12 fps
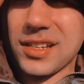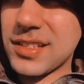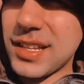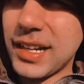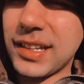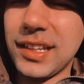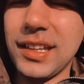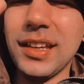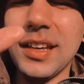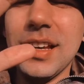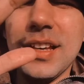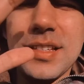जस्ट दैट कि
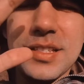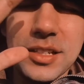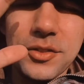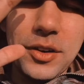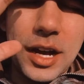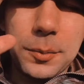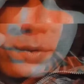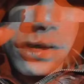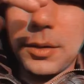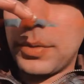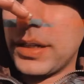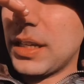सिर्फ आपके
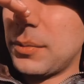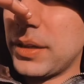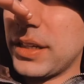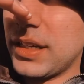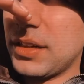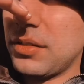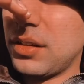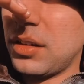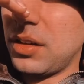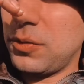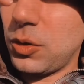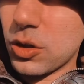लिए बढ़िया बढ़िया
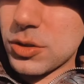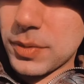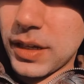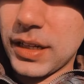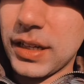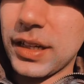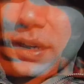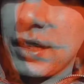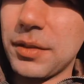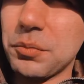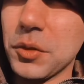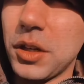व्लॉग्स बनाने
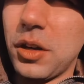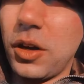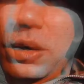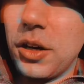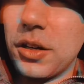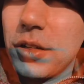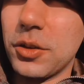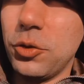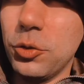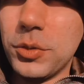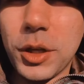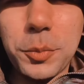हैं और
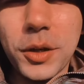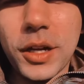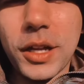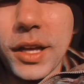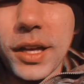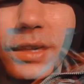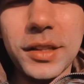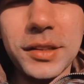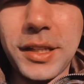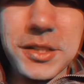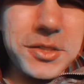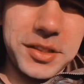घूमना फिरना है
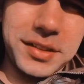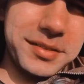दैट्स